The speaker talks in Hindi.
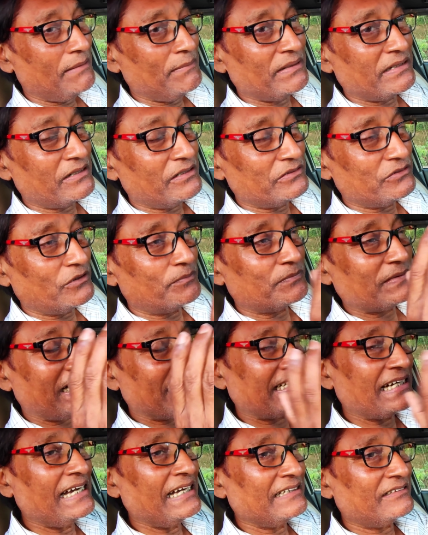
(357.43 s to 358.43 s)
मामा को जो
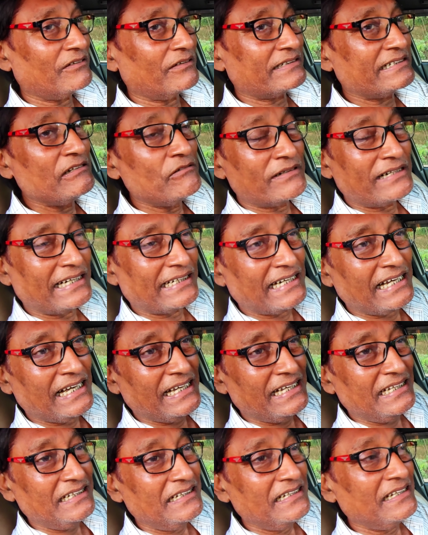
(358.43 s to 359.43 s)
काटा है तो क्यों
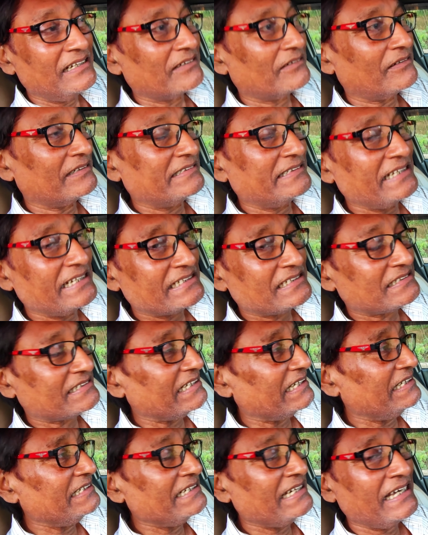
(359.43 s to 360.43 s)
काटा है तो देश
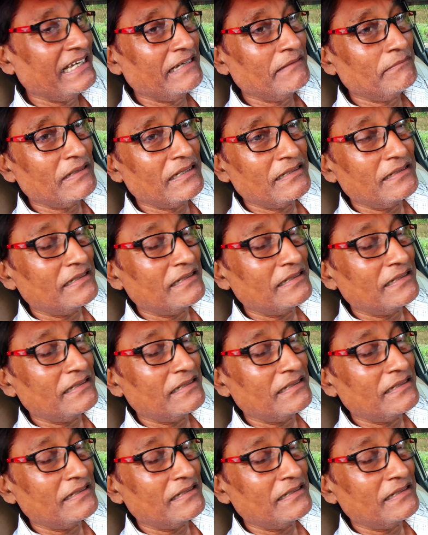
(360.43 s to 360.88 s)
के लिए